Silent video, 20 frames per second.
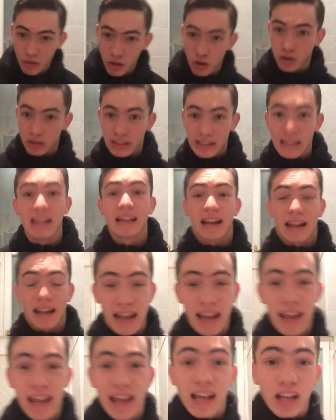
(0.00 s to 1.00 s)
voglio
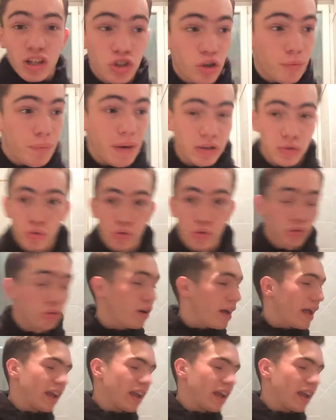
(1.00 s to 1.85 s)
dire, soprattutto,